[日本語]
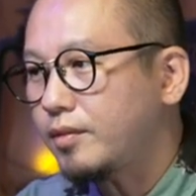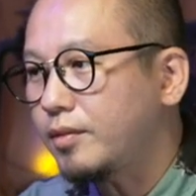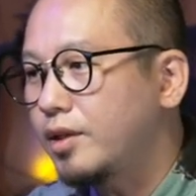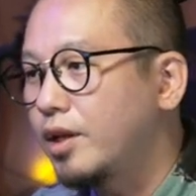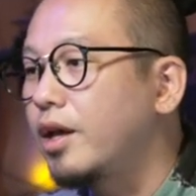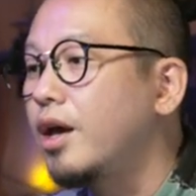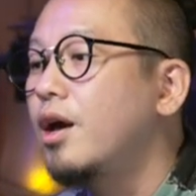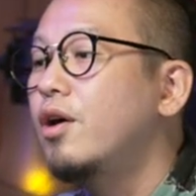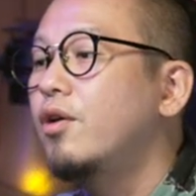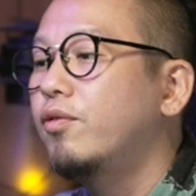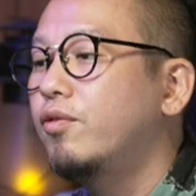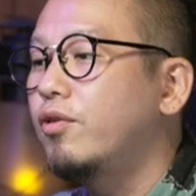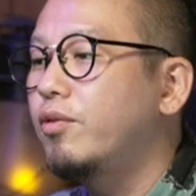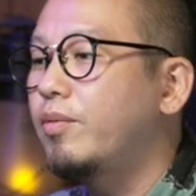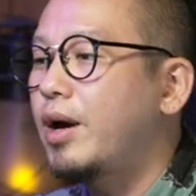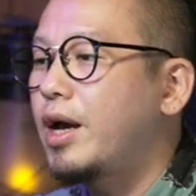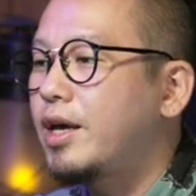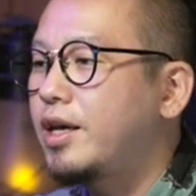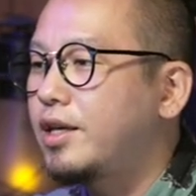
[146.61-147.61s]
で
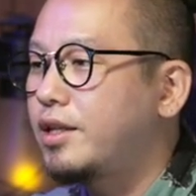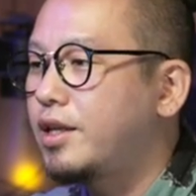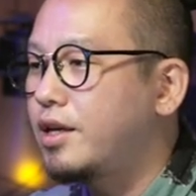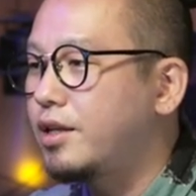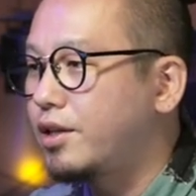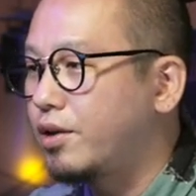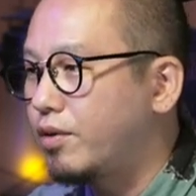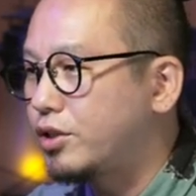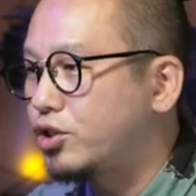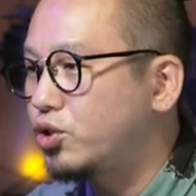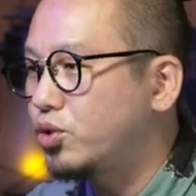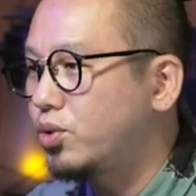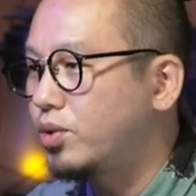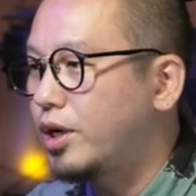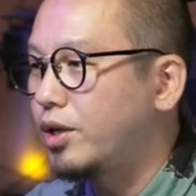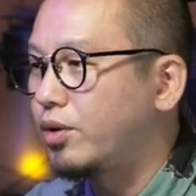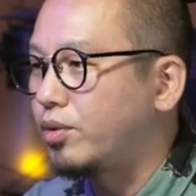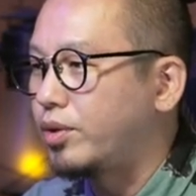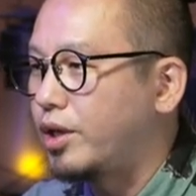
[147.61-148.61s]
4xDay では
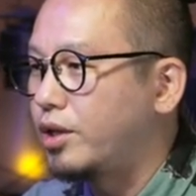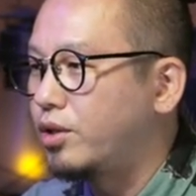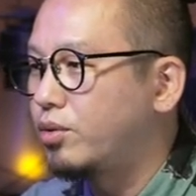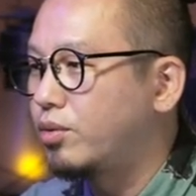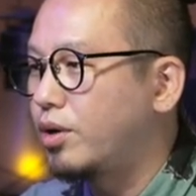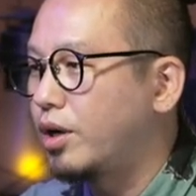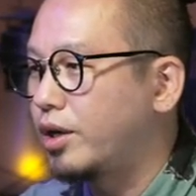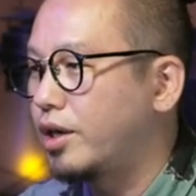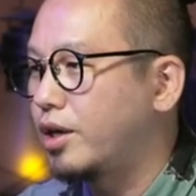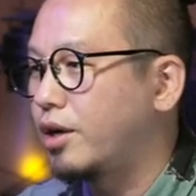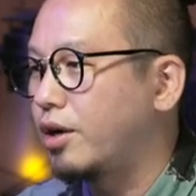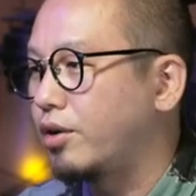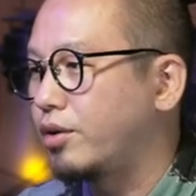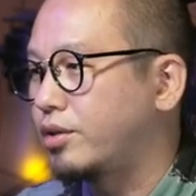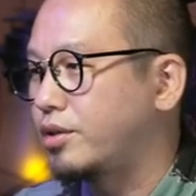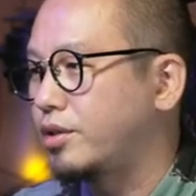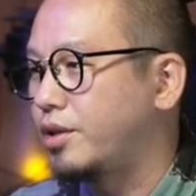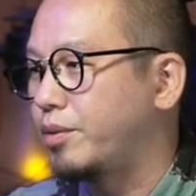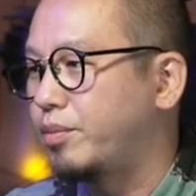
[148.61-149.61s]
将来の電動化計画
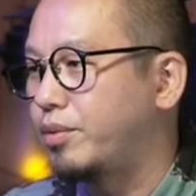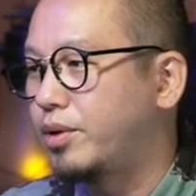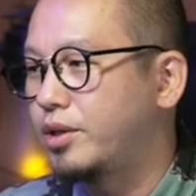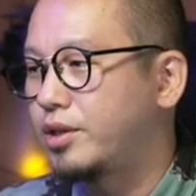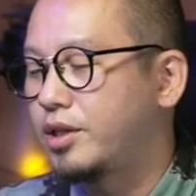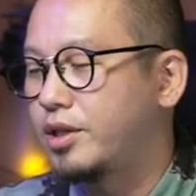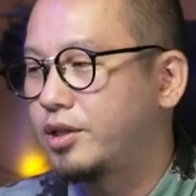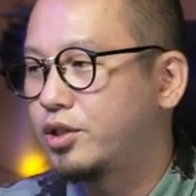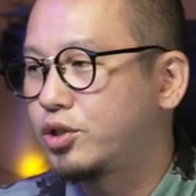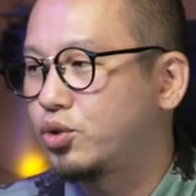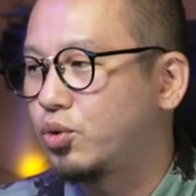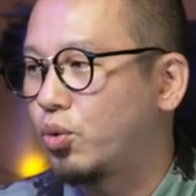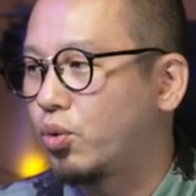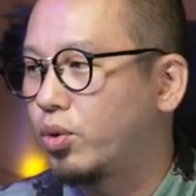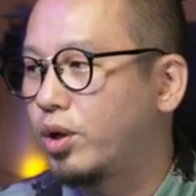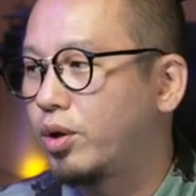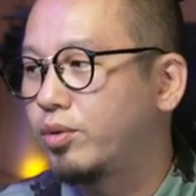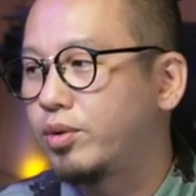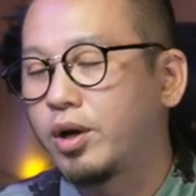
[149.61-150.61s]
についてプレゼンテーションを
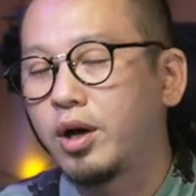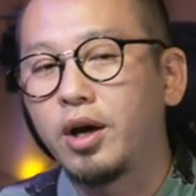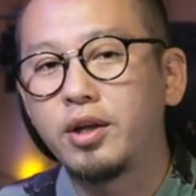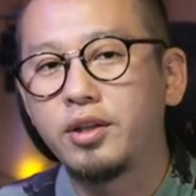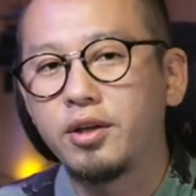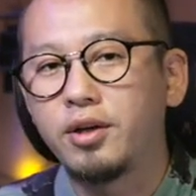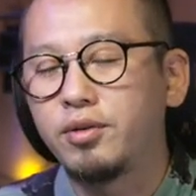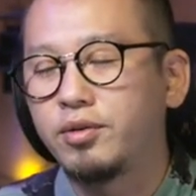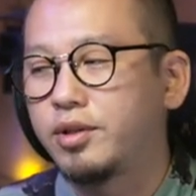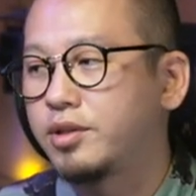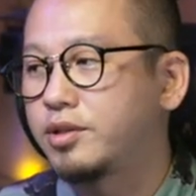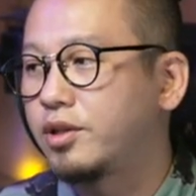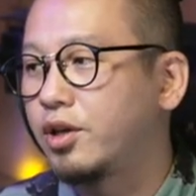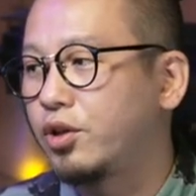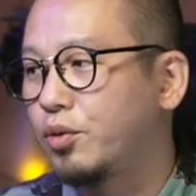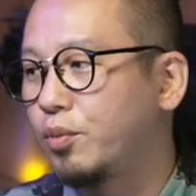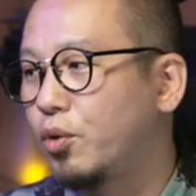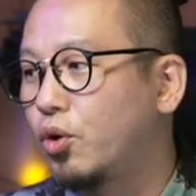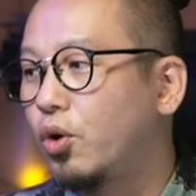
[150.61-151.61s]
行うと書いてあるんです
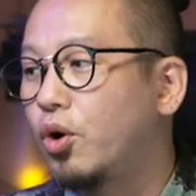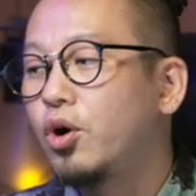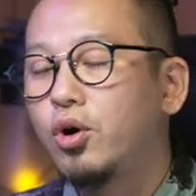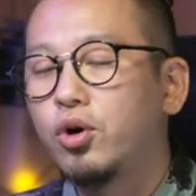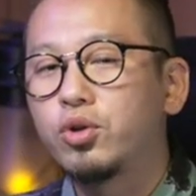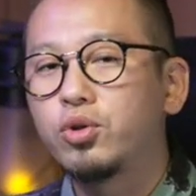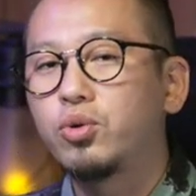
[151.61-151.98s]
けれども